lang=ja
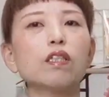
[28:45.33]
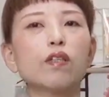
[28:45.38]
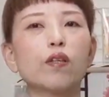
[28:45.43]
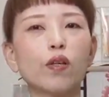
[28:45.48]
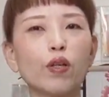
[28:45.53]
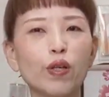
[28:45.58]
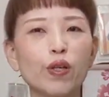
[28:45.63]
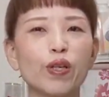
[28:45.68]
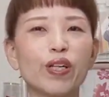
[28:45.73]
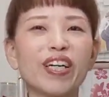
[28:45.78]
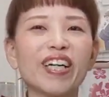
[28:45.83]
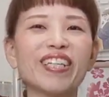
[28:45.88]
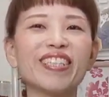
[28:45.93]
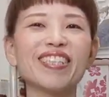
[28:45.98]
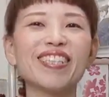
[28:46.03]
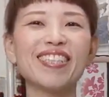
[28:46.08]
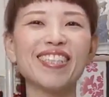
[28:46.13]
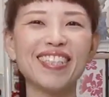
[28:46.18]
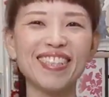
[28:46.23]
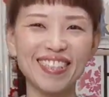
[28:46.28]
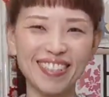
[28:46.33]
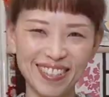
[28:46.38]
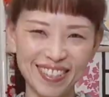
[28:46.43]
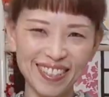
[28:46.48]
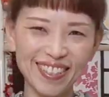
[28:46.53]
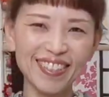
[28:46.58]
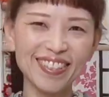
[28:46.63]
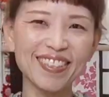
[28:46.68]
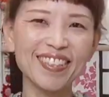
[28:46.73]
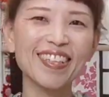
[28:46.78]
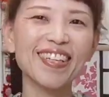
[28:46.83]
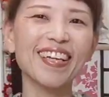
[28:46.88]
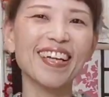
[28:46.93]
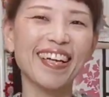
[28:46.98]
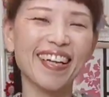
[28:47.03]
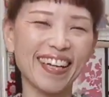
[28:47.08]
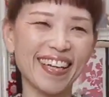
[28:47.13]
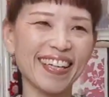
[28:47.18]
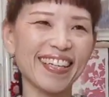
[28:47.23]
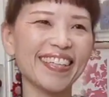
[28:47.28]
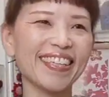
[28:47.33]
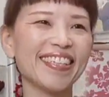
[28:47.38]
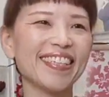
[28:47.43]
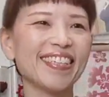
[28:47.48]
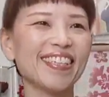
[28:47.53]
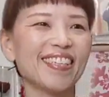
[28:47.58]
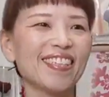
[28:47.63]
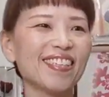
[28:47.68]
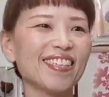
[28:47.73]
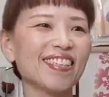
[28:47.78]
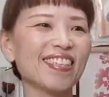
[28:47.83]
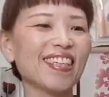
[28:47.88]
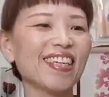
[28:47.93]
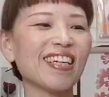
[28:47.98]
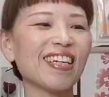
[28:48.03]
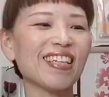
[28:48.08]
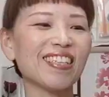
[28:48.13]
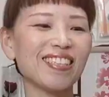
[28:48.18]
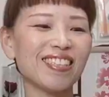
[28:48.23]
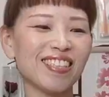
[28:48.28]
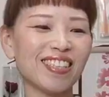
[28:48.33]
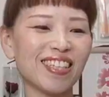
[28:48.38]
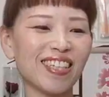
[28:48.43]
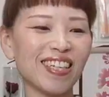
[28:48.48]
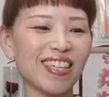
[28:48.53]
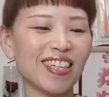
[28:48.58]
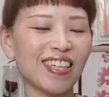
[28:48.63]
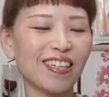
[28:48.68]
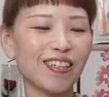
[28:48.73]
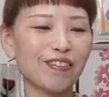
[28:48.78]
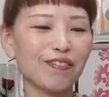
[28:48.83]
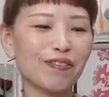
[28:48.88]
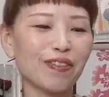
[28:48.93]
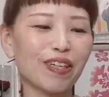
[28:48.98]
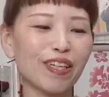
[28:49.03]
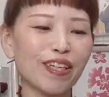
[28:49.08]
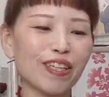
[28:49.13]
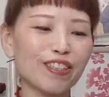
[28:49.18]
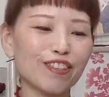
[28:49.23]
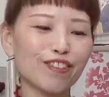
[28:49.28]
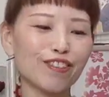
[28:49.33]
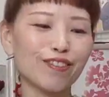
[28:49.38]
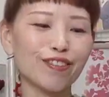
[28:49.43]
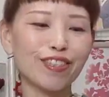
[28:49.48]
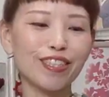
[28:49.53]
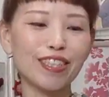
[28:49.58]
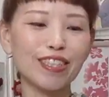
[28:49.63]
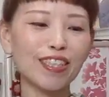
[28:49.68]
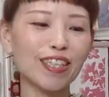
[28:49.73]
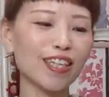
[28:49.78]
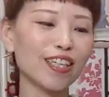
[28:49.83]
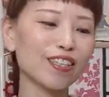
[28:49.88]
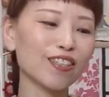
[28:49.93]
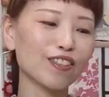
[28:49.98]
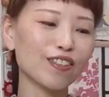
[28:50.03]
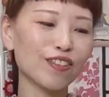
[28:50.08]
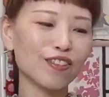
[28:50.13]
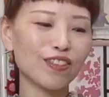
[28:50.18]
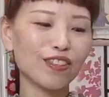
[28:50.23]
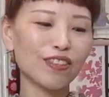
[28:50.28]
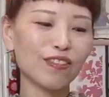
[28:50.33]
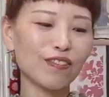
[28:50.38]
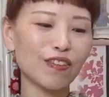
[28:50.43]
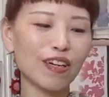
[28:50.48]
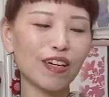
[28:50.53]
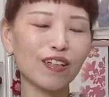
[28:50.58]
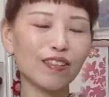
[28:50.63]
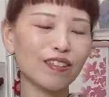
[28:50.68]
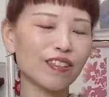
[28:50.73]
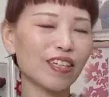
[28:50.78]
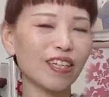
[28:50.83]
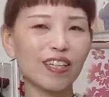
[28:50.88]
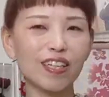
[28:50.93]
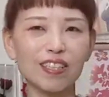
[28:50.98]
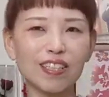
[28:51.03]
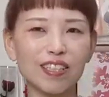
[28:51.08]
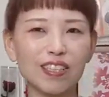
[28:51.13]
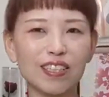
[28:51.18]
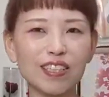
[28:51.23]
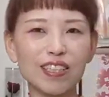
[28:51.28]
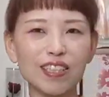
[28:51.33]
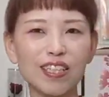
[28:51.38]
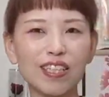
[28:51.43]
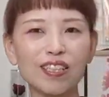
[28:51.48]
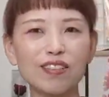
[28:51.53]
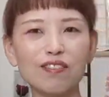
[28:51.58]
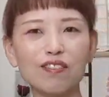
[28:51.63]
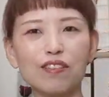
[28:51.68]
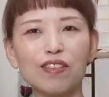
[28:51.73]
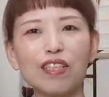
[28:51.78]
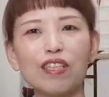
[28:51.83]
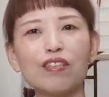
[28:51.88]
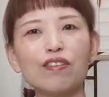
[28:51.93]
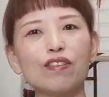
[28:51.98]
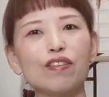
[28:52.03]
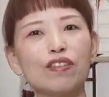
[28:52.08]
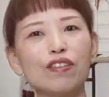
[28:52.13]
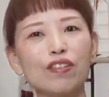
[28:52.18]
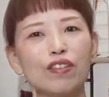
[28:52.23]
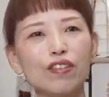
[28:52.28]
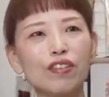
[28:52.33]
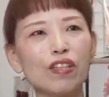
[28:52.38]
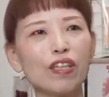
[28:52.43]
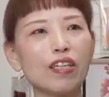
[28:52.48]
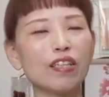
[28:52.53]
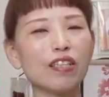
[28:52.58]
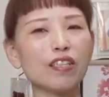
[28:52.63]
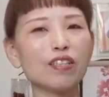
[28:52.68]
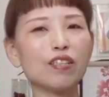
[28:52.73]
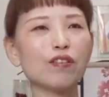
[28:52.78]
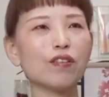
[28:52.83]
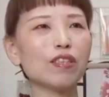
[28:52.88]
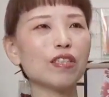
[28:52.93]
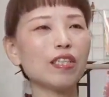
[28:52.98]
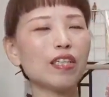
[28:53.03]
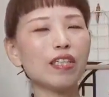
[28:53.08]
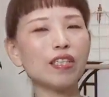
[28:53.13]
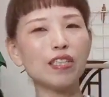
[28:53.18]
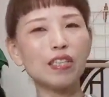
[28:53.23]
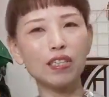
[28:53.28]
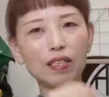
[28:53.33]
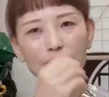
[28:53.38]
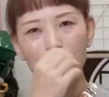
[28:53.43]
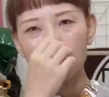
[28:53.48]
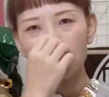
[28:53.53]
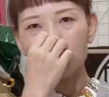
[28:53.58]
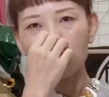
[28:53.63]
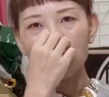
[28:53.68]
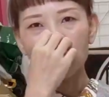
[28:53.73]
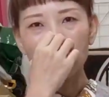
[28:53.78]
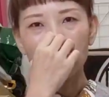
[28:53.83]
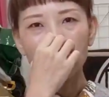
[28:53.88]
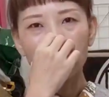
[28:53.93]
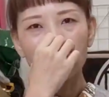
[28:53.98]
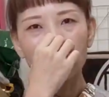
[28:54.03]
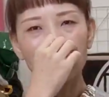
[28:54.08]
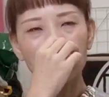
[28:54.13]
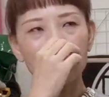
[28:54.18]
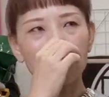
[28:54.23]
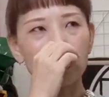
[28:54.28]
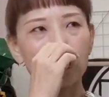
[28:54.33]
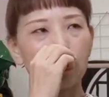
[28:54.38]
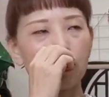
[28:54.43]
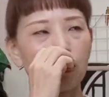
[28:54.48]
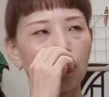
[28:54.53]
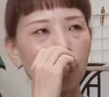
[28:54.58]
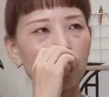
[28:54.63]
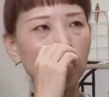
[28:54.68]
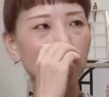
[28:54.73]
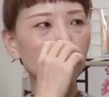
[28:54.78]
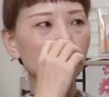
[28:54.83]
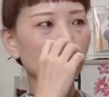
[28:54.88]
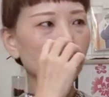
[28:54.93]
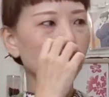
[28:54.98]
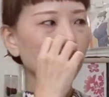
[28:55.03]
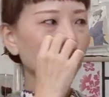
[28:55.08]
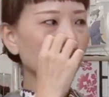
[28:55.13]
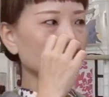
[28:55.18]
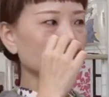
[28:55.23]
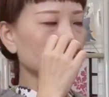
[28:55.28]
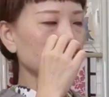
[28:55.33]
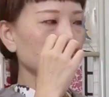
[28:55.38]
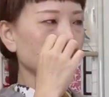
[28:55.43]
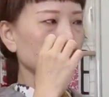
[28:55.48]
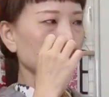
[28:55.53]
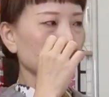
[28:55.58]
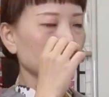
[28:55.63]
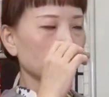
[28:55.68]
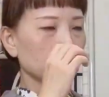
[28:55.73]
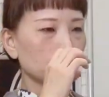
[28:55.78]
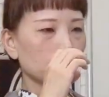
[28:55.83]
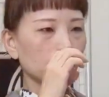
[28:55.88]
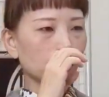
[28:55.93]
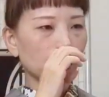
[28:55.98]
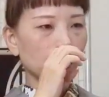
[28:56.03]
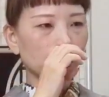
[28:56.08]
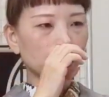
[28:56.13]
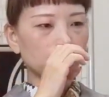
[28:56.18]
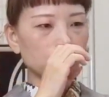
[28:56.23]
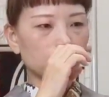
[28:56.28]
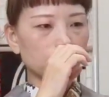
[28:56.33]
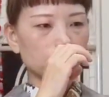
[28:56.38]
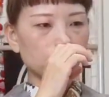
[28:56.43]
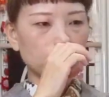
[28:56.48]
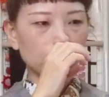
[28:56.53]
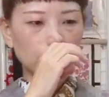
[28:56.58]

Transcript: という感じですね。はい、そんな感じで、まあ、あのリサイクルには合う体じゃないのっていう話は最近よく聞きます。えっとあの